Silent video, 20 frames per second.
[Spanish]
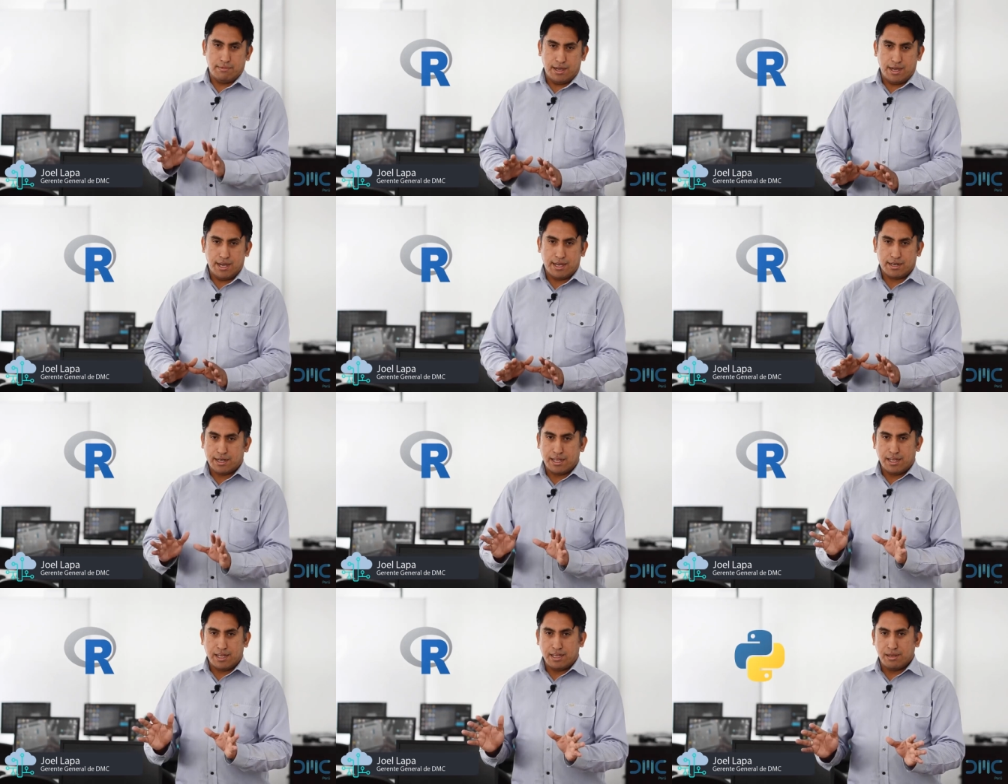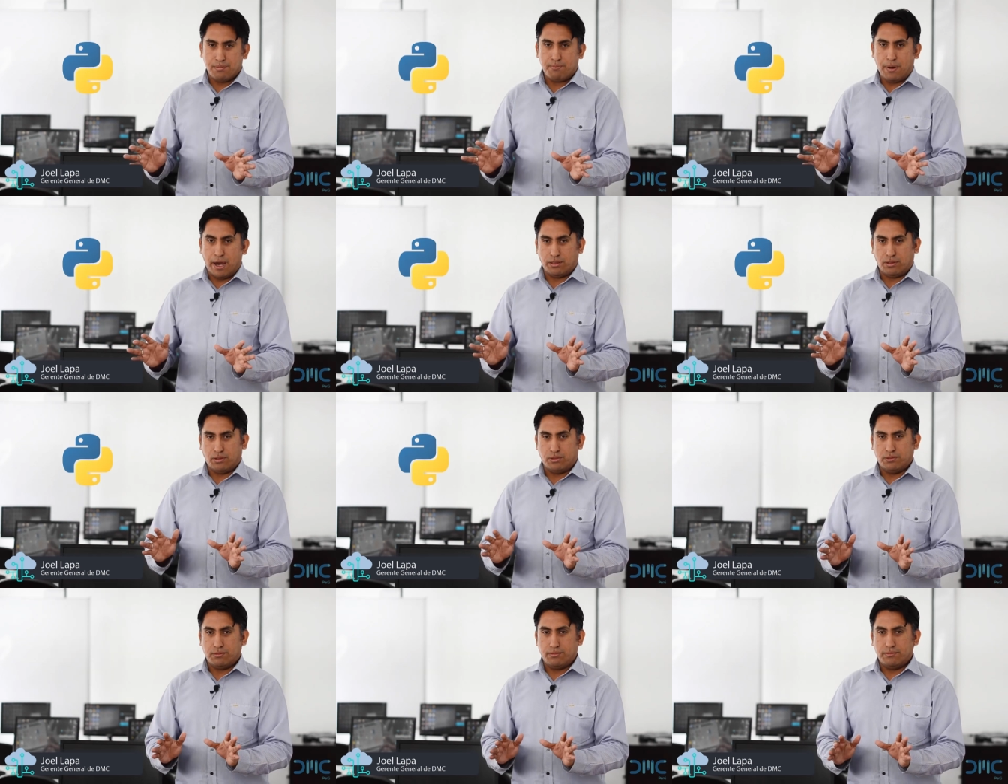R y
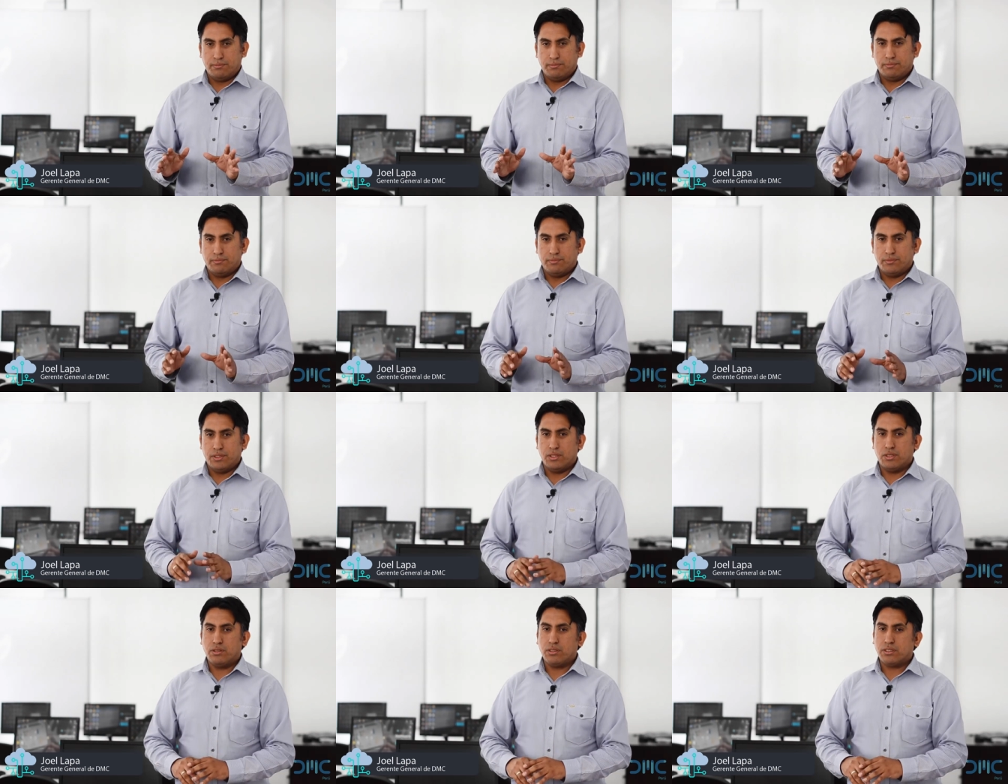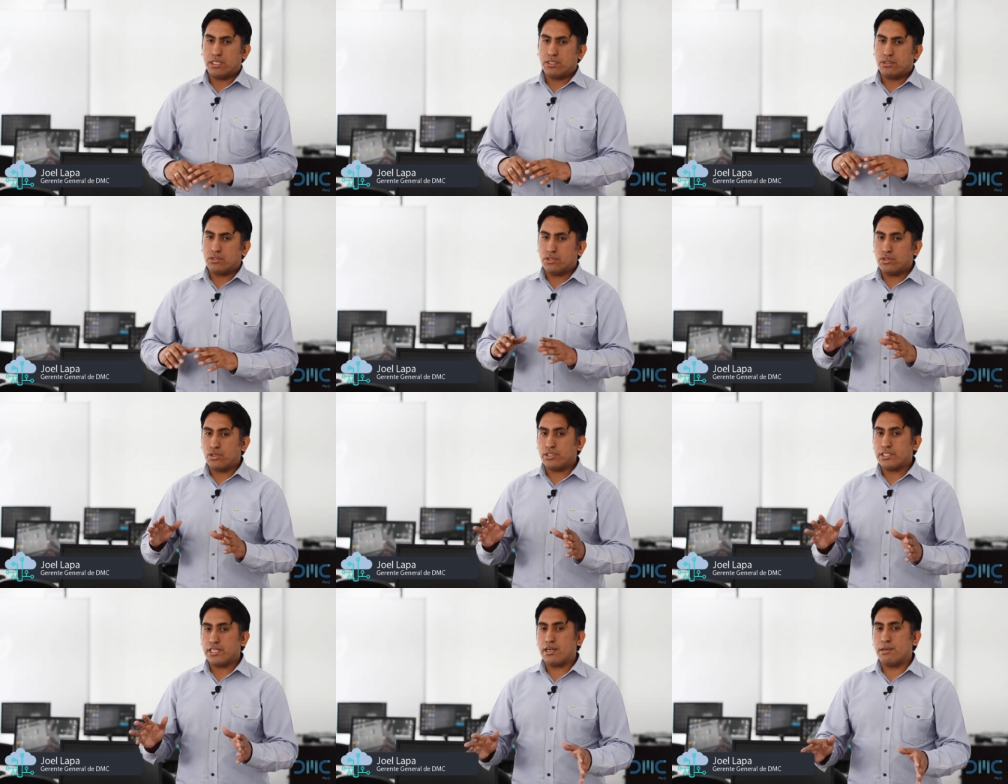Python, que
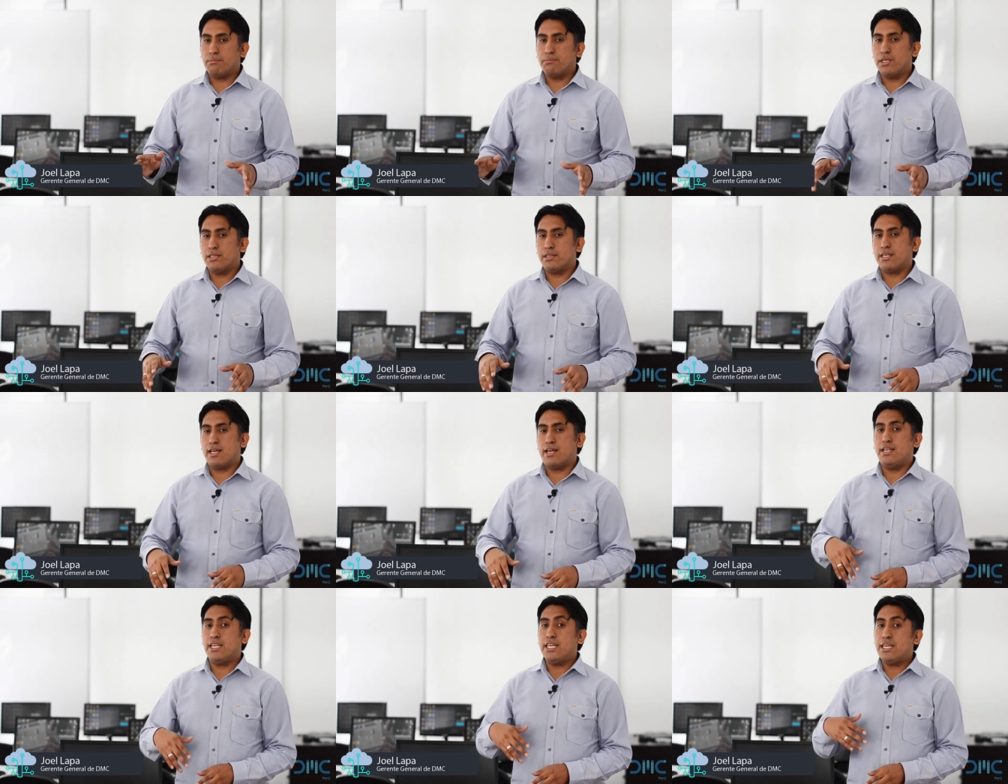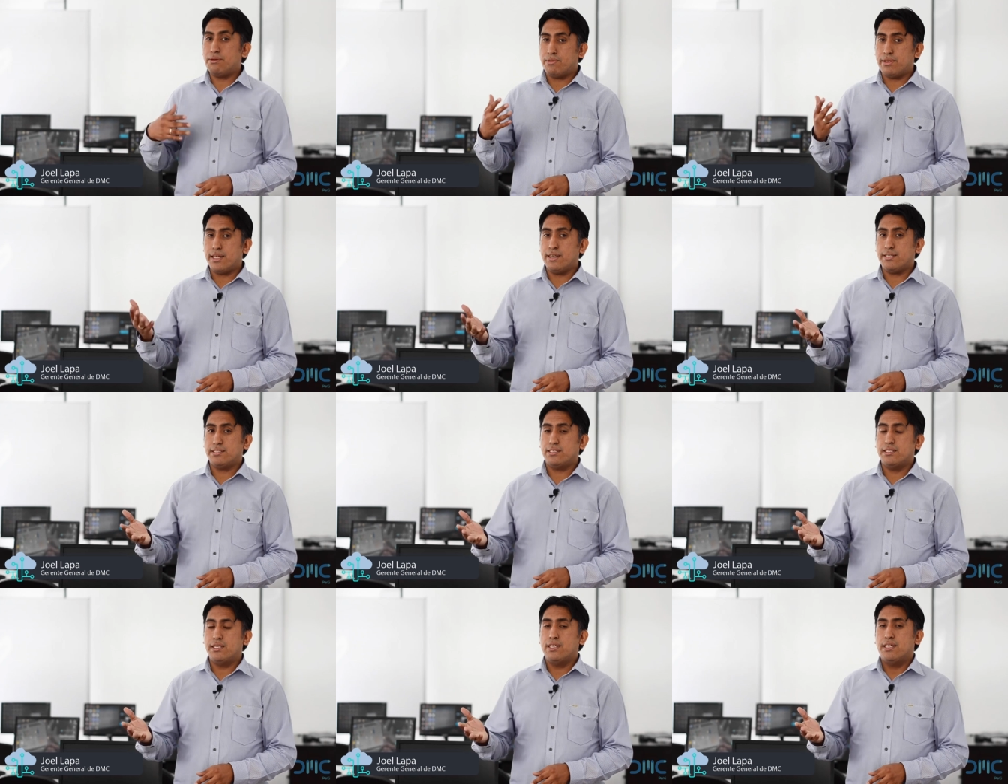son dos herramientas
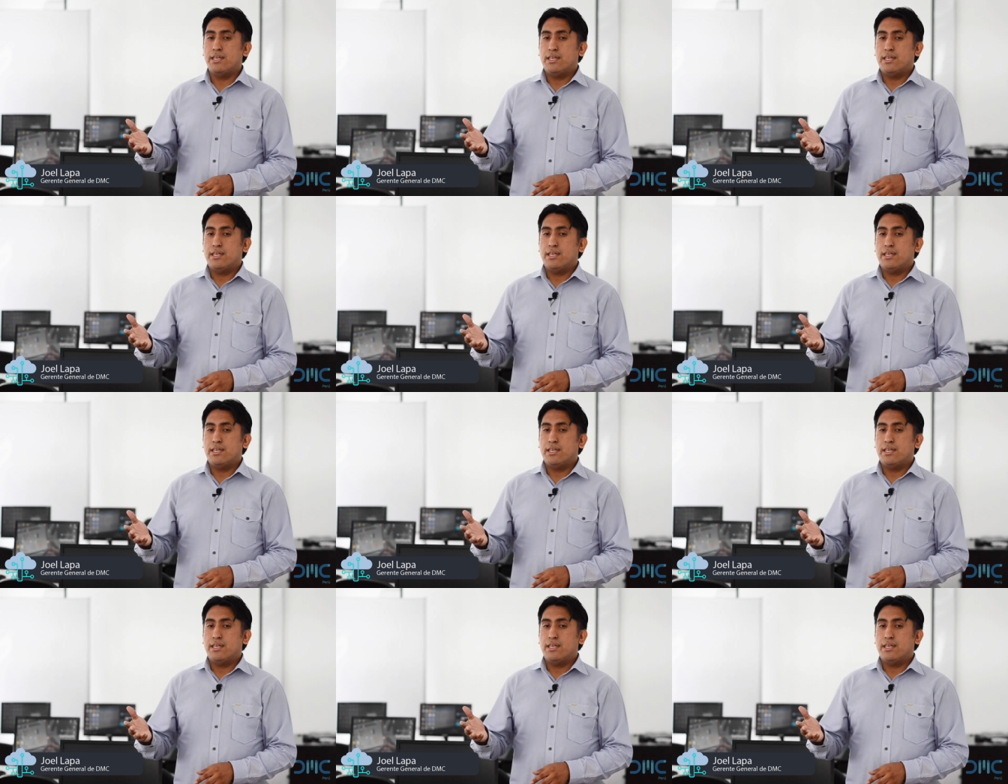libres